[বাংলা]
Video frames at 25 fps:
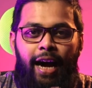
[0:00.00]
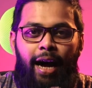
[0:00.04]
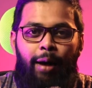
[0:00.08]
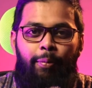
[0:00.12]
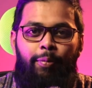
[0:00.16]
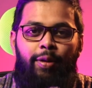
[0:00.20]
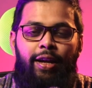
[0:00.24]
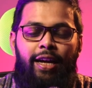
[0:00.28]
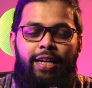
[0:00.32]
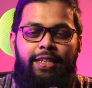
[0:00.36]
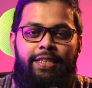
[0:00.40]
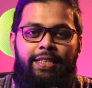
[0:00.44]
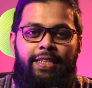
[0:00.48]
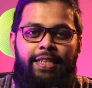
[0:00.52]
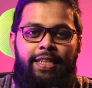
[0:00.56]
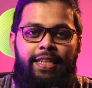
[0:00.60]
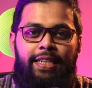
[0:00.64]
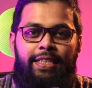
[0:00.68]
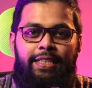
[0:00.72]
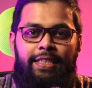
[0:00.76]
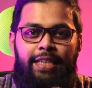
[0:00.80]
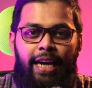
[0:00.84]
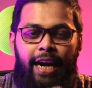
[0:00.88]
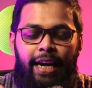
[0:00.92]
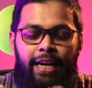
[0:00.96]
আমি আজকে
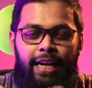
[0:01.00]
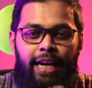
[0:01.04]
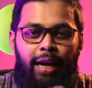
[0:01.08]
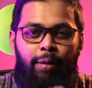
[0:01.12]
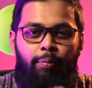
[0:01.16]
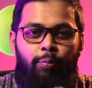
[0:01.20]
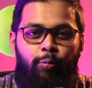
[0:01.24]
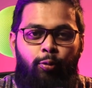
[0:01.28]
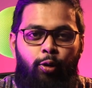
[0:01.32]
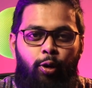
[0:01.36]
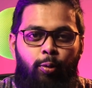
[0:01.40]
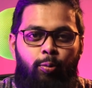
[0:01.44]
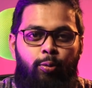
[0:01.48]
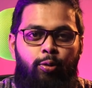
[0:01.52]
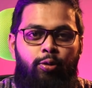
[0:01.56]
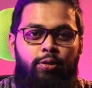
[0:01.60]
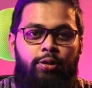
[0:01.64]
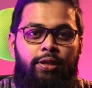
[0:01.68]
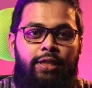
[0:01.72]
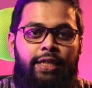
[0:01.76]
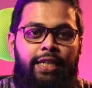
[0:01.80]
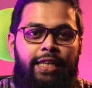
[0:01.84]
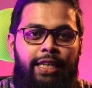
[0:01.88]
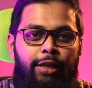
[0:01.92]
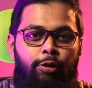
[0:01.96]
যার নাম বলবো
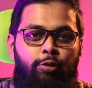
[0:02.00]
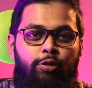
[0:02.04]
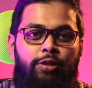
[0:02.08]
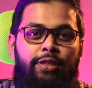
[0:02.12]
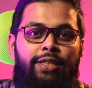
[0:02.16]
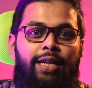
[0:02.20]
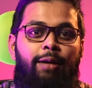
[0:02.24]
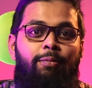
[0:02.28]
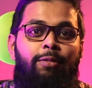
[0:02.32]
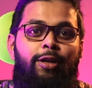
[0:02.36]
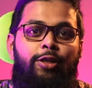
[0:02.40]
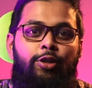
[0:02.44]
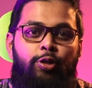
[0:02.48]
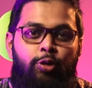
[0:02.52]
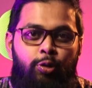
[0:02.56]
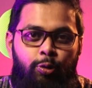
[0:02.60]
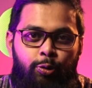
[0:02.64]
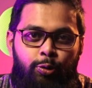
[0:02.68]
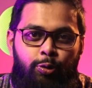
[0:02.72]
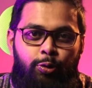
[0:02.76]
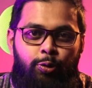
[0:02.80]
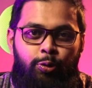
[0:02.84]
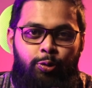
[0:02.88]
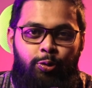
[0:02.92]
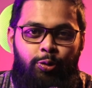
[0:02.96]
তিনি হচ্ছে আমার
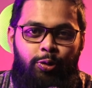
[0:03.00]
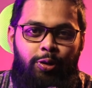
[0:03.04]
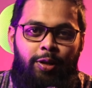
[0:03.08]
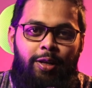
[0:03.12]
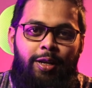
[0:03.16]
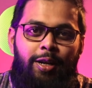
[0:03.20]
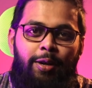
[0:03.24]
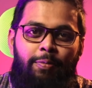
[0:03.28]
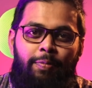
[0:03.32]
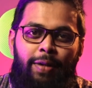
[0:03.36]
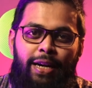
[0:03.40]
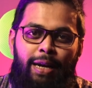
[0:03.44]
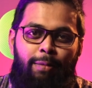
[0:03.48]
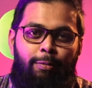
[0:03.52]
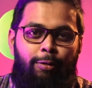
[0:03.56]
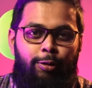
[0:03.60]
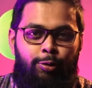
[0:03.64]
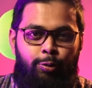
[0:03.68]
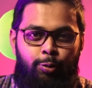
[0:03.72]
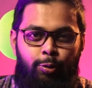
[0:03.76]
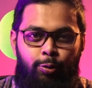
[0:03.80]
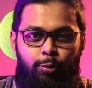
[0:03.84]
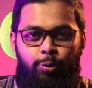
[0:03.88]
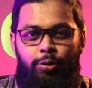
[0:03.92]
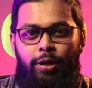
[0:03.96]
শ্বশুর মানে আমার
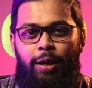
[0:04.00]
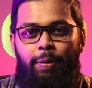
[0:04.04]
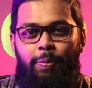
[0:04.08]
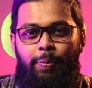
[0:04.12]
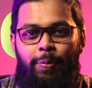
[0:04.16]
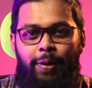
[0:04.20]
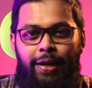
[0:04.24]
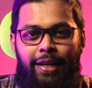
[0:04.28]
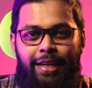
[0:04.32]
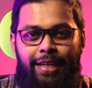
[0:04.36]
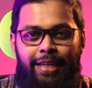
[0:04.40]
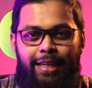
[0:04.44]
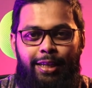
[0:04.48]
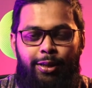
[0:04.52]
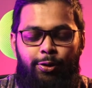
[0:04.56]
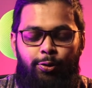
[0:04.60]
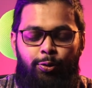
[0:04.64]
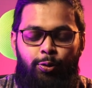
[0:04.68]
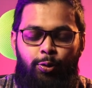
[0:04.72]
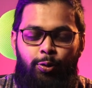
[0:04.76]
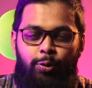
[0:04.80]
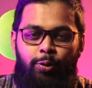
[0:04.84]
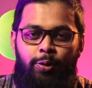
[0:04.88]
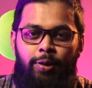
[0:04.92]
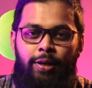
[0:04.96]
শ্বশুর আব্বা আর কি
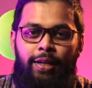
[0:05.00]
তো